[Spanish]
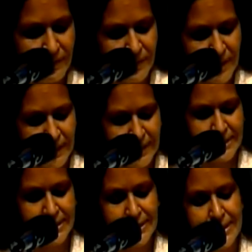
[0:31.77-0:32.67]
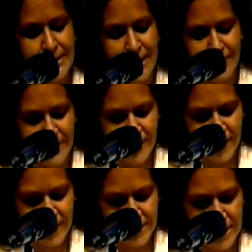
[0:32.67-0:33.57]
entre la necesidad de
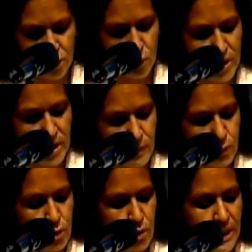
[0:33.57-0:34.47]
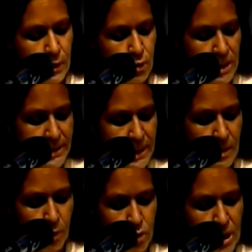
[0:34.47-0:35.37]
dar acceso y difusión a los
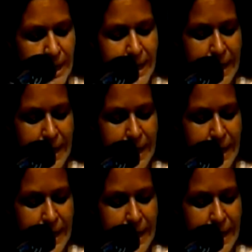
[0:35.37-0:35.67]
acervos